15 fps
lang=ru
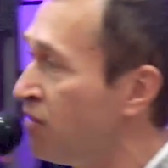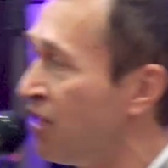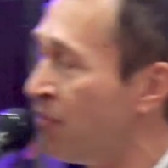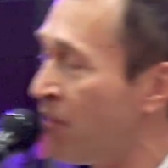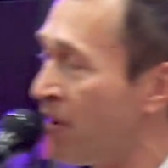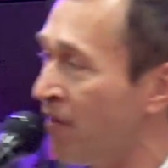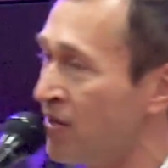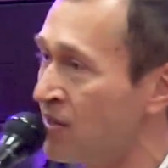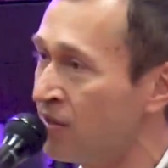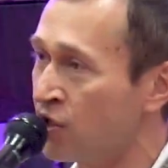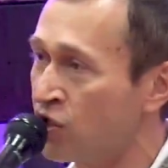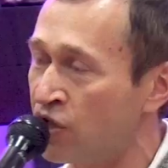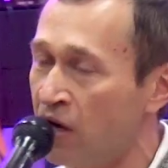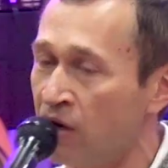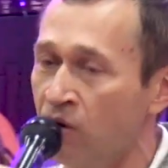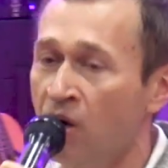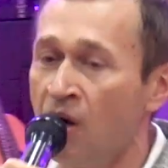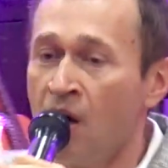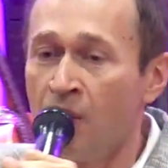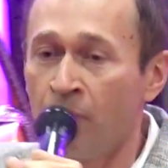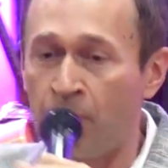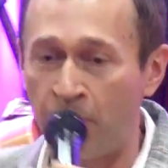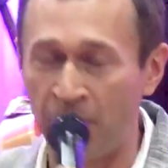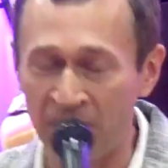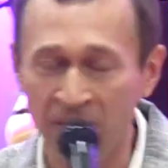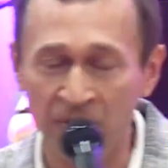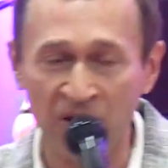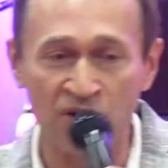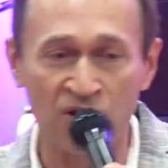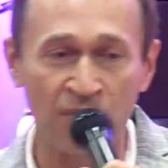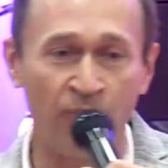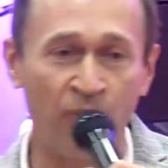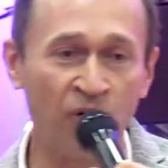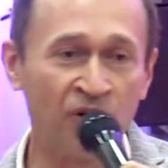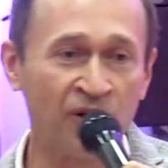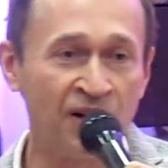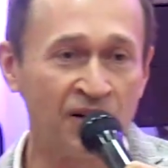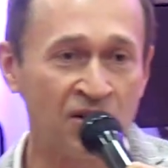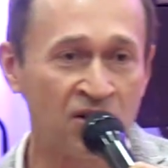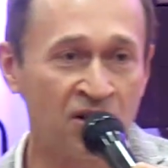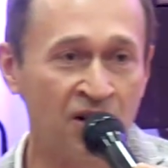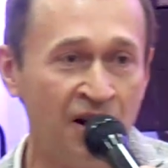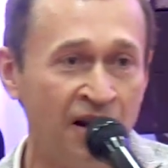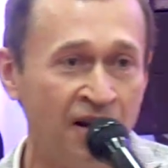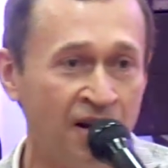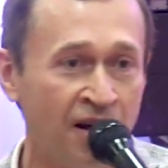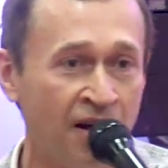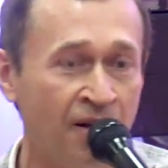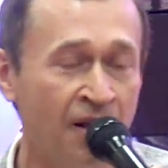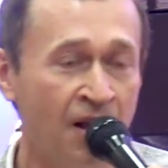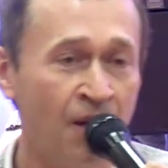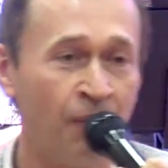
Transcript: Я провозглашаю, примите полное исцеление